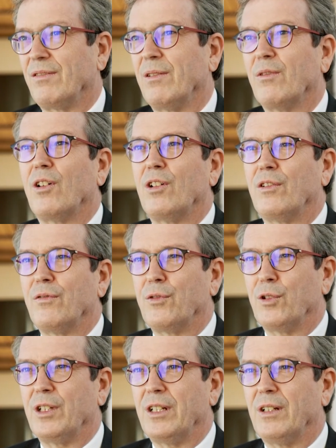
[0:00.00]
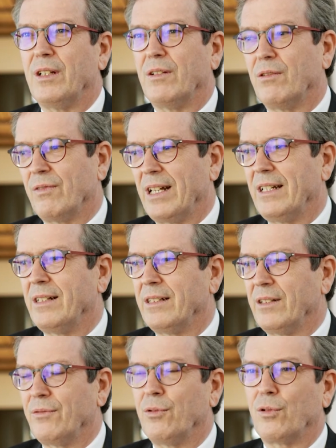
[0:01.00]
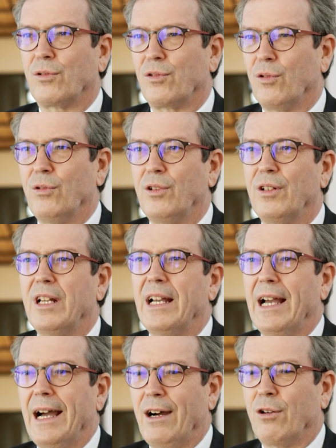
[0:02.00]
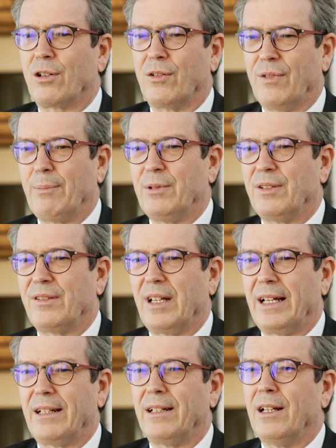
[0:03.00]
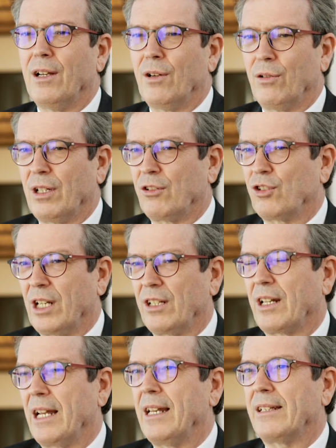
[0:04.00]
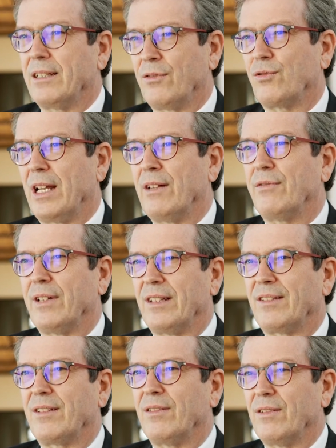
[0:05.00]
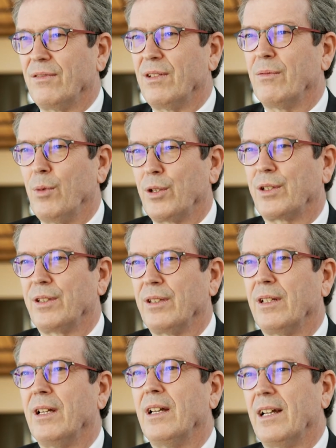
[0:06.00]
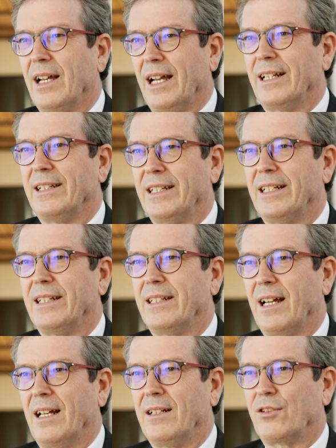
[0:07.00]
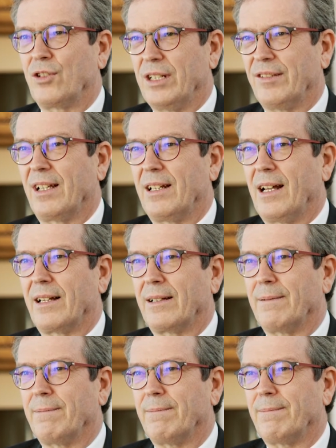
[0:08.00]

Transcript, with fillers: wir wollen für die wandelnden Funktionen auch gewappnet sein. Und dann stand relativ schnell fest, wir möchten eine digitale Schließanlage.